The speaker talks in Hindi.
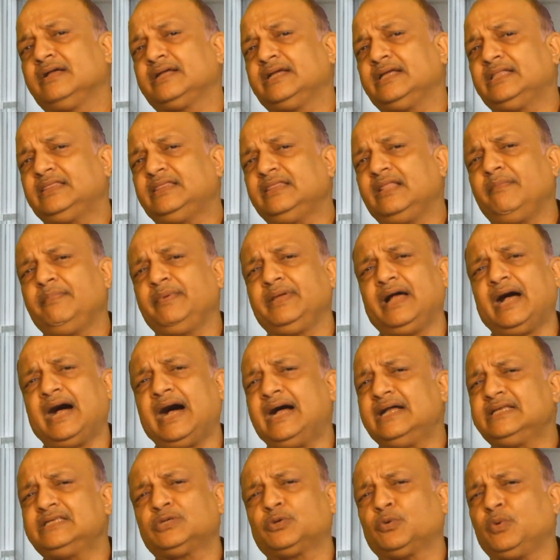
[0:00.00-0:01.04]
कितना भी
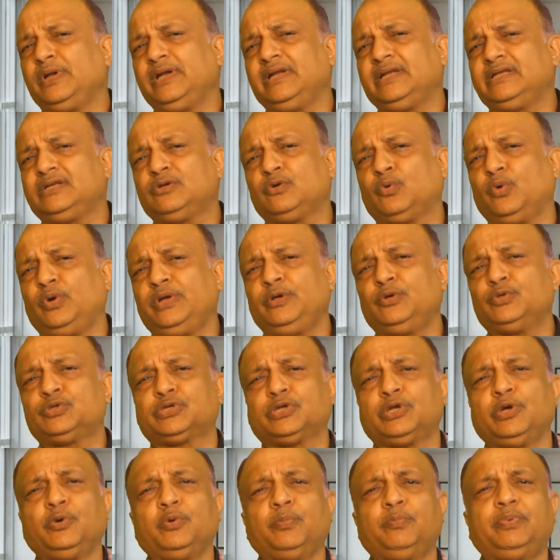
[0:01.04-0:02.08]
आज कोई कोई
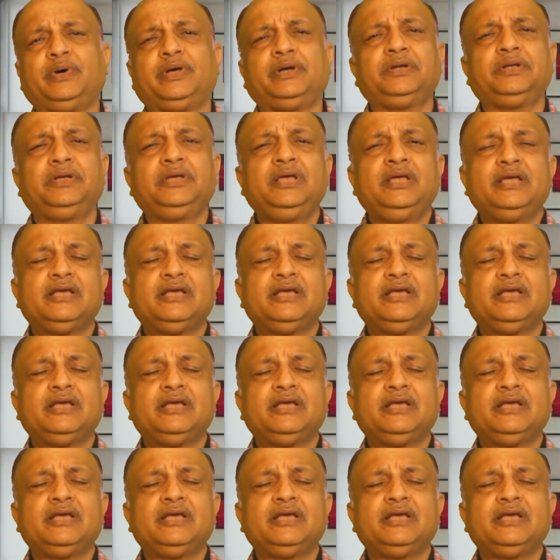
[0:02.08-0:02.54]
उसके ऊपर